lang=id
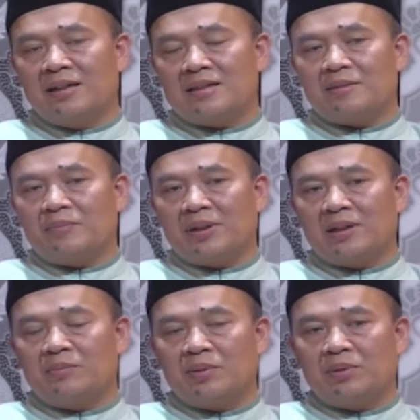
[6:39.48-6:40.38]
Sampai
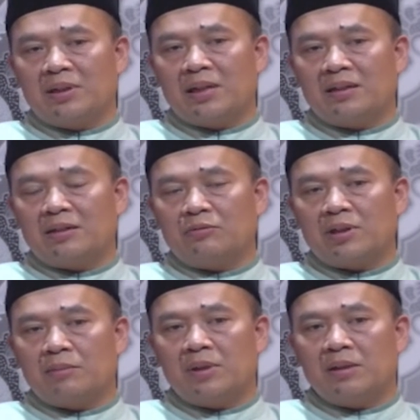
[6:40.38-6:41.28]
Nabi bilang
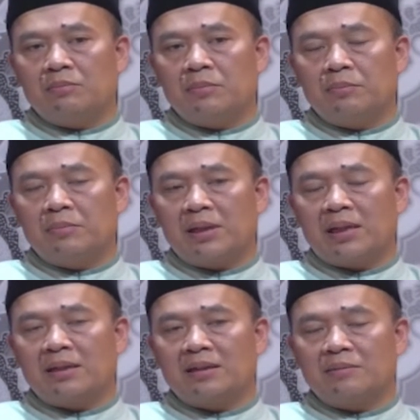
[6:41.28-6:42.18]
keutamaan
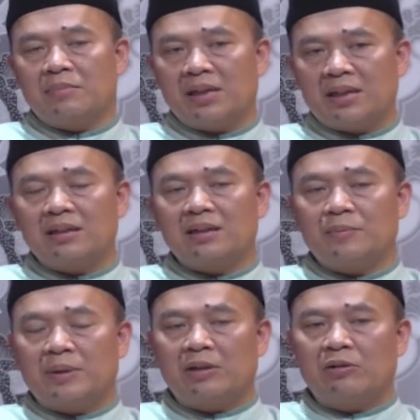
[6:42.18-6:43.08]
memberikan kebaikan
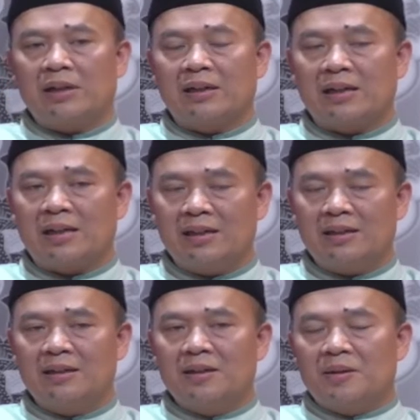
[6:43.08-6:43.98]
kepada orang lain,
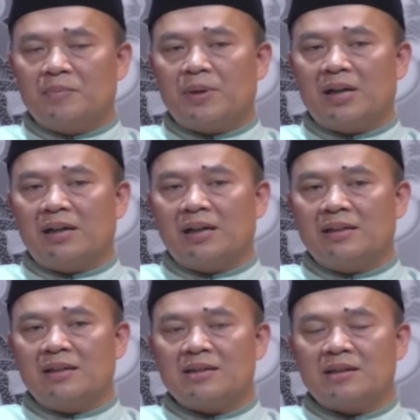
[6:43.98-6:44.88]

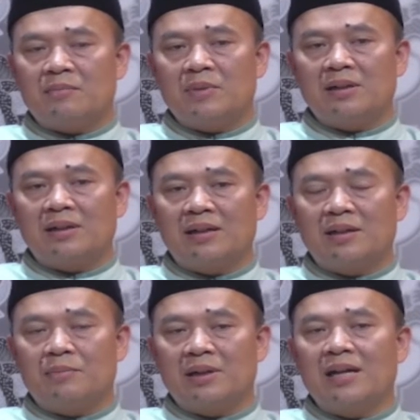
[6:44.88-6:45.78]
pahalanya sama
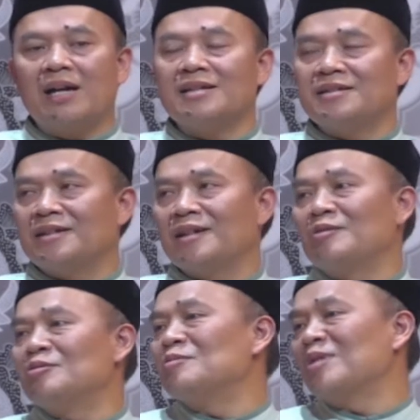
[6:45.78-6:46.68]
dengan ibadah haji
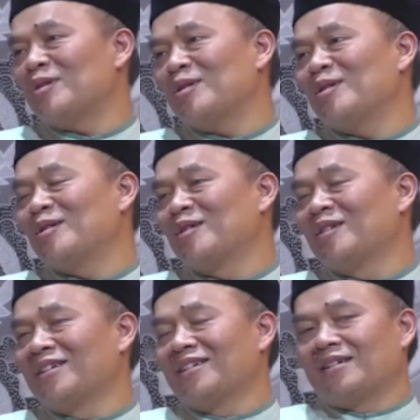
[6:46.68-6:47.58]
dan umroh.
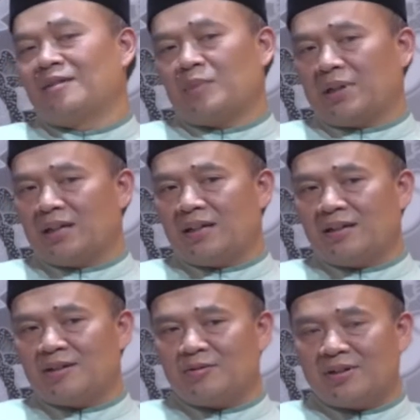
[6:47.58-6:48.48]
Padahal
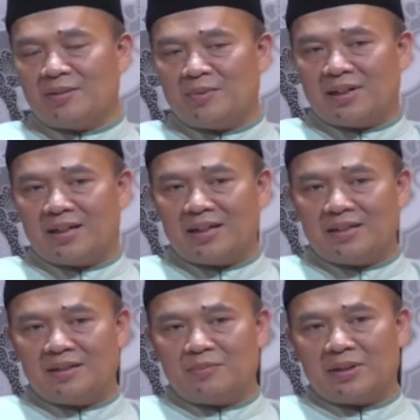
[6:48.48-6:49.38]
dia sudah ibadah
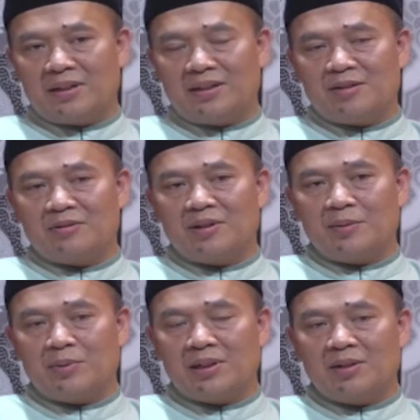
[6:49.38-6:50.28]
haji, padahal dia
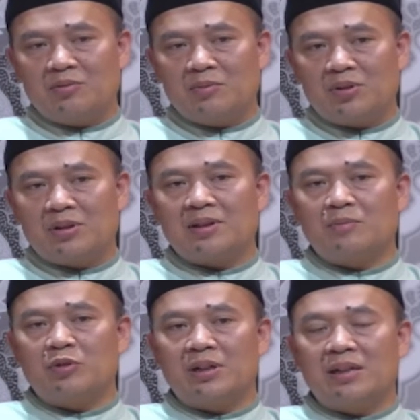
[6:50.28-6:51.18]
sudah ibadah umroh,
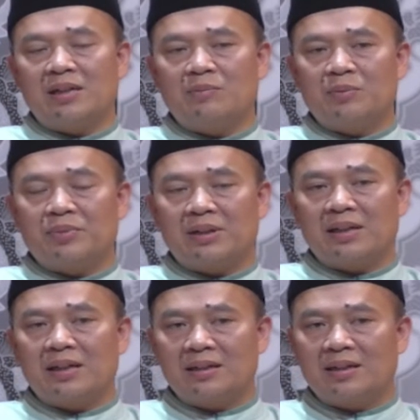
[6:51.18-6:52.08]
kemudian dia
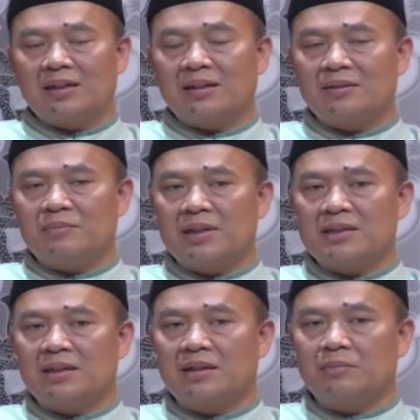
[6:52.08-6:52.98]
mempertahankan
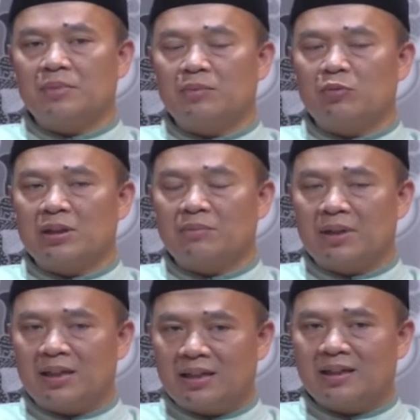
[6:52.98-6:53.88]
kebiasaan berbuat
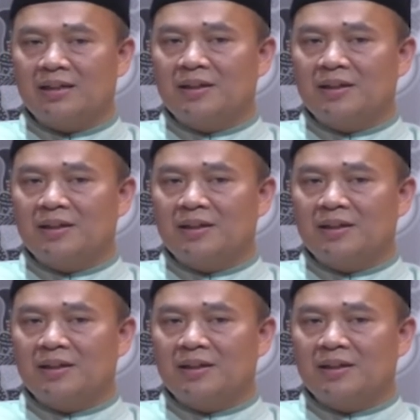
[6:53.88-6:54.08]
baik,